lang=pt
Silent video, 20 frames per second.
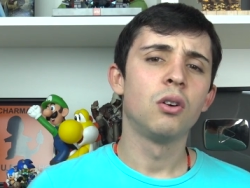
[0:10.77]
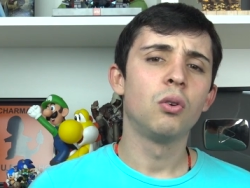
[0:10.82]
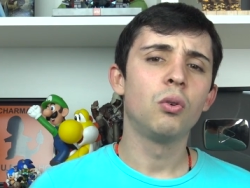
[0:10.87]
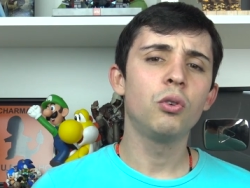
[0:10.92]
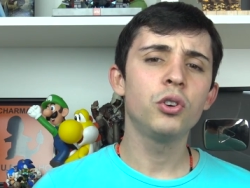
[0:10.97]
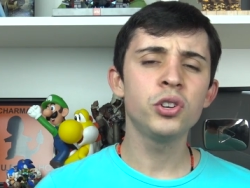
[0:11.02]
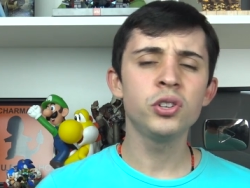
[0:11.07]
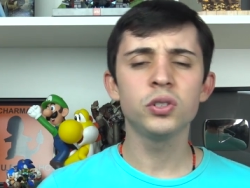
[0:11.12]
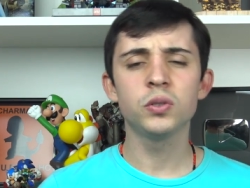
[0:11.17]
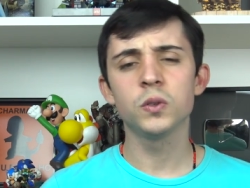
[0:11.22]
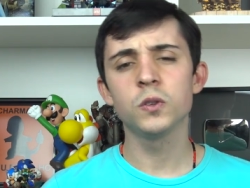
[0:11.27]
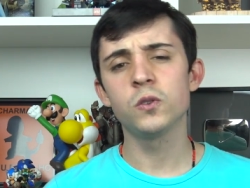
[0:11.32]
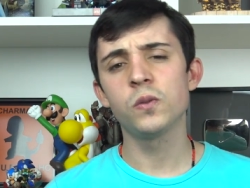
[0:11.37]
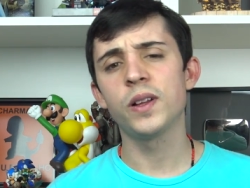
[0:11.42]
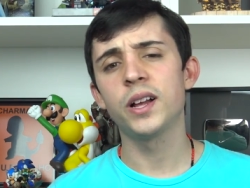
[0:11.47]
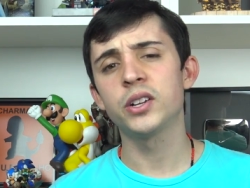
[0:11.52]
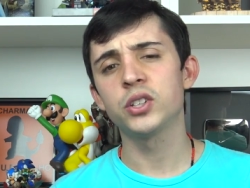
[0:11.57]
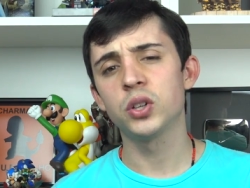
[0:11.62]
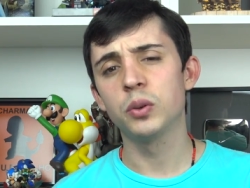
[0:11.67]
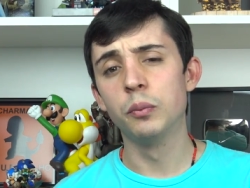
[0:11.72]
Hoje nós vamos
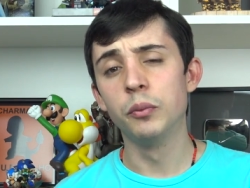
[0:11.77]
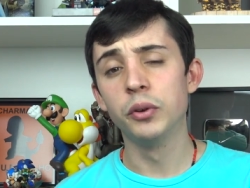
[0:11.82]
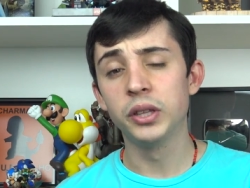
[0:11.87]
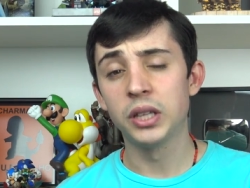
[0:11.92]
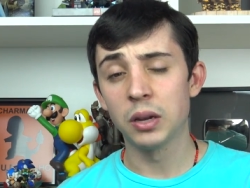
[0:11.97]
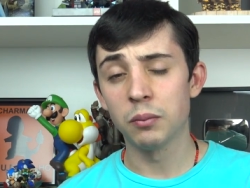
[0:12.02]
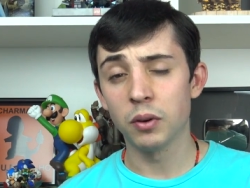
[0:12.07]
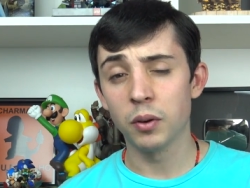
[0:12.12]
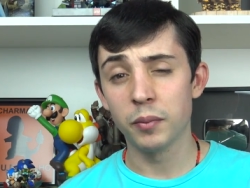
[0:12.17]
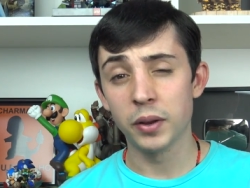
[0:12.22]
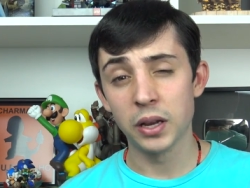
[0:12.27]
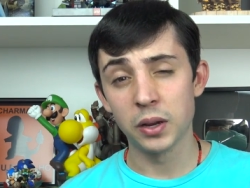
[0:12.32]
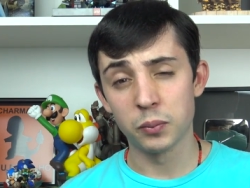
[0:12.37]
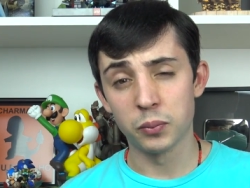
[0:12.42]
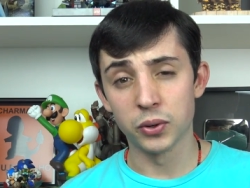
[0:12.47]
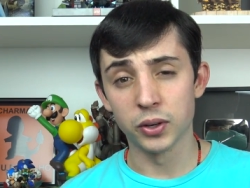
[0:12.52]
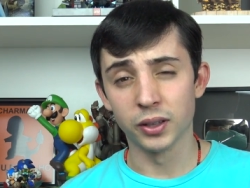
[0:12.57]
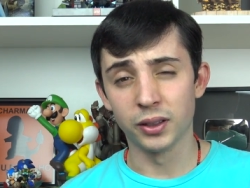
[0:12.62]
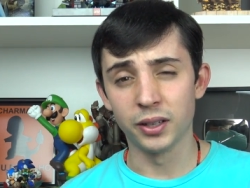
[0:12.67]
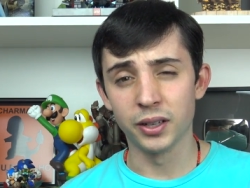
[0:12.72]
falar sobre um tema bem
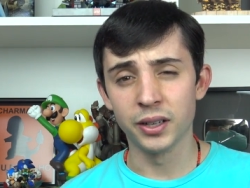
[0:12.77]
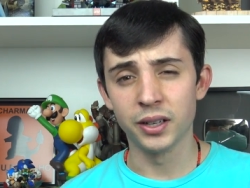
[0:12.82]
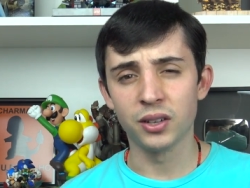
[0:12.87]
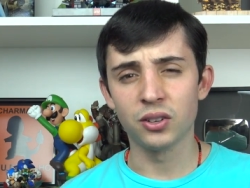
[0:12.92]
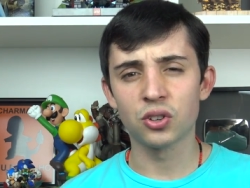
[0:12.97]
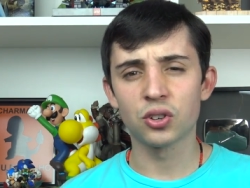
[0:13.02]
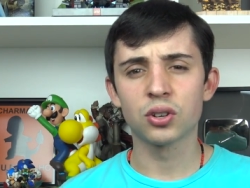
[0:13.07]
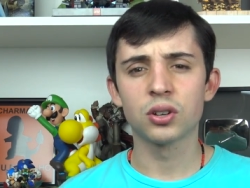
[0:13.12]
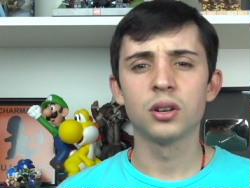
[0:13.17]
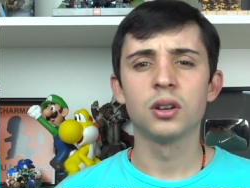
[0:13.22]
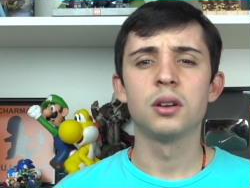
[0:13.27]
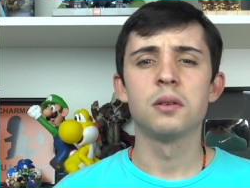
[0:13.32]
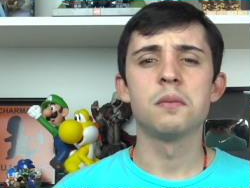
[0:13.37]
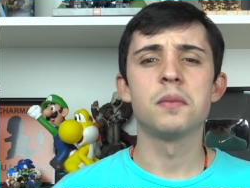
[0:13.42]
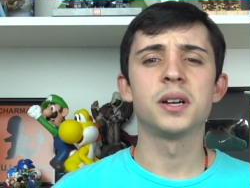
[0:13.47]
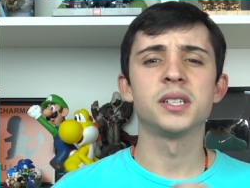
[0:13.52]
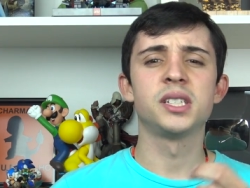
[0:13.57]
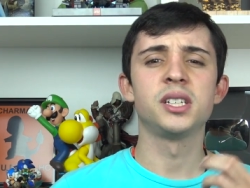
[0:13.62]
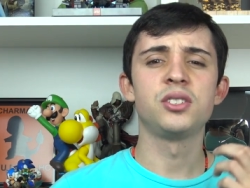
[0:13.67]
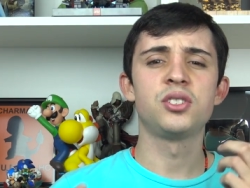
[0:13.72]
importante,
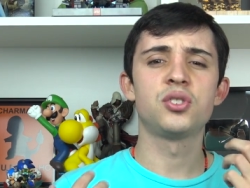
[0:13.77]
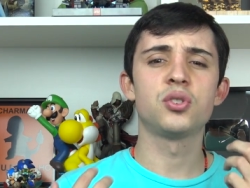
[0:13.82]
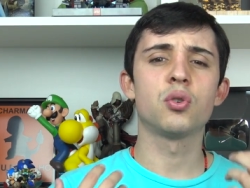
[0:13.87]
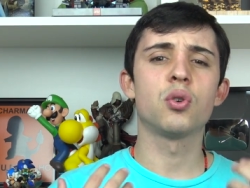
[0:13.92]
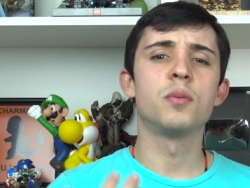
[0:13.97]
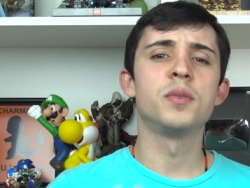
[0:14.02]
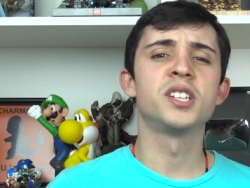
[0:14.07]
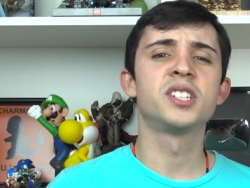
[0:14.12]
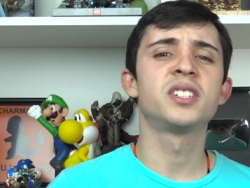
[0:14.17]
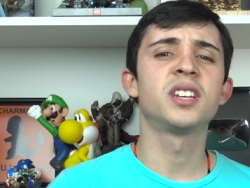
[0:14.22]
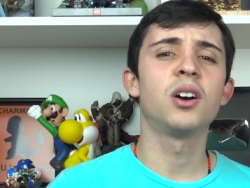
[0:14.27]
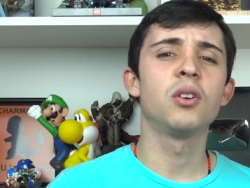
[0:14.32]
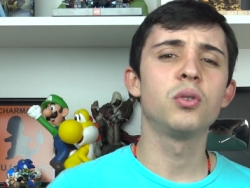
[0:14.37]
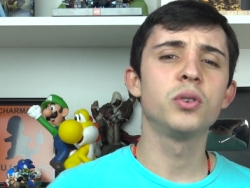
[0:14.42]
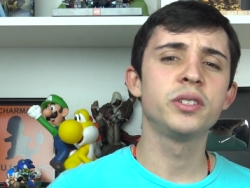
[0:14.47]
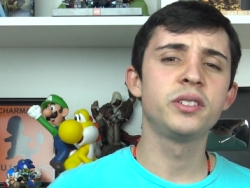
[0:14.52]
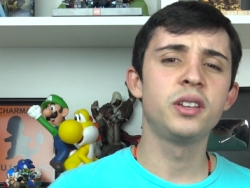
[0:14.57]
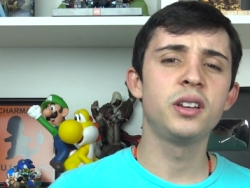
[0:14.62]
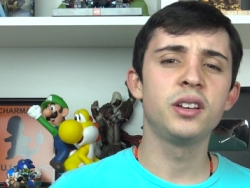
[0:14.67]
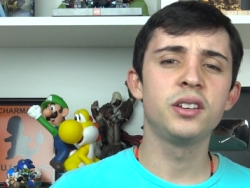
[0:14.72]
mas antes de começar eu
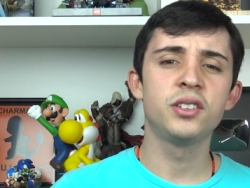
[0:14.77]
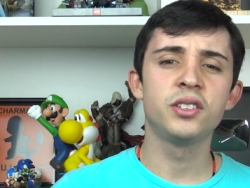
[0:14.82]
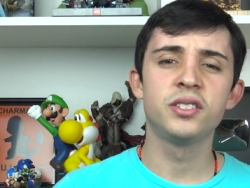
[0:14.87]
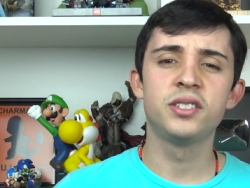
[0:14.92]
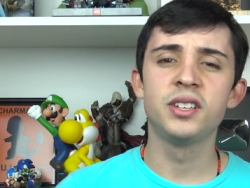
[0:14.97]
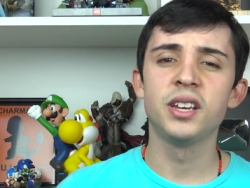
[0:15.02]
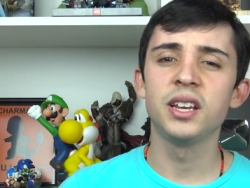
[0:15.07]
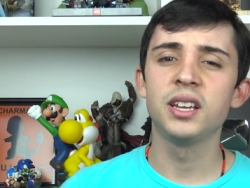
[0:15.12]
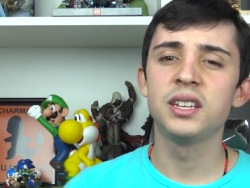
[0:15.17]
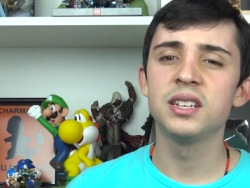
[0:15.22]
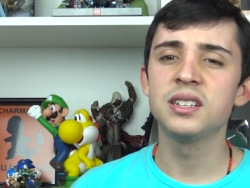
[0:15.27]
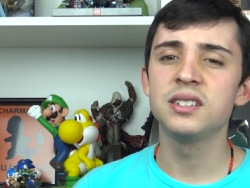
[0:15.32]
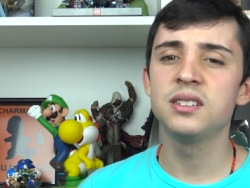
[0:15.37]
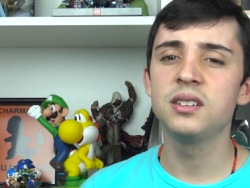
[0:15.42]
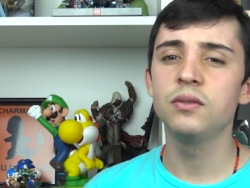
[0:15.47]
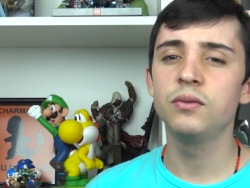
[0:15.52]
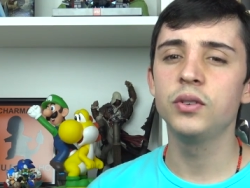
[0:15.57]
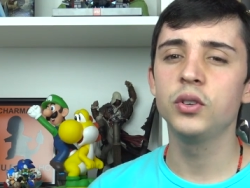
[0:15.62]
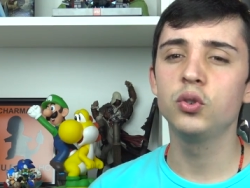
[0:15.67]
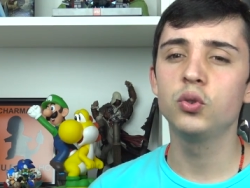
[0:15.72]
gostaria de dizer que
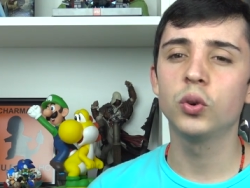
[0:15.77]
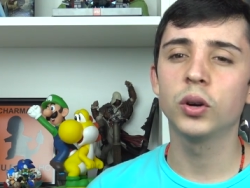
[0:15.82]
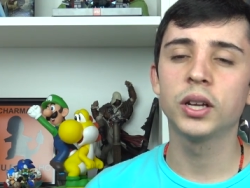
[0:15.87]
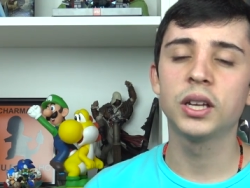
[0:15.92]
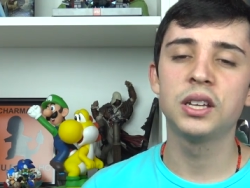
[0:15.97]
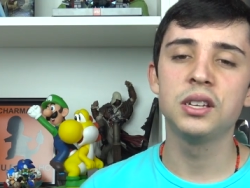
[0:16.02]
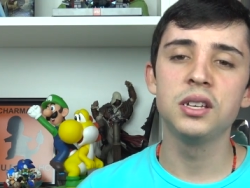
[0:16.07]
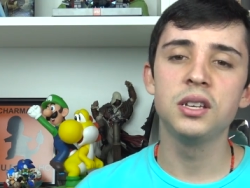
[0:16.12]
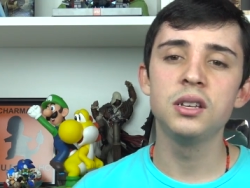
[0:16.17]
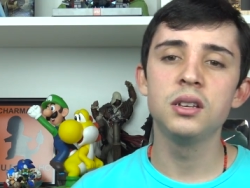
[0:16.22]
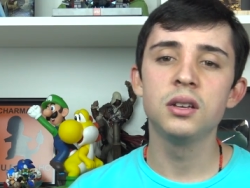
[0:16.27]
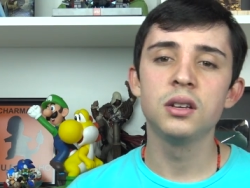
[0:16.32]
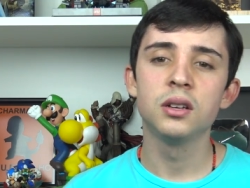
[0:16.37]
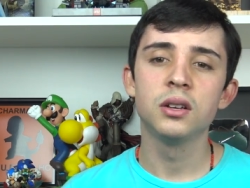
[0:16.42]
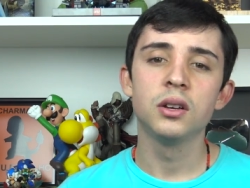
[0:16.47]
esse vídeo aqui,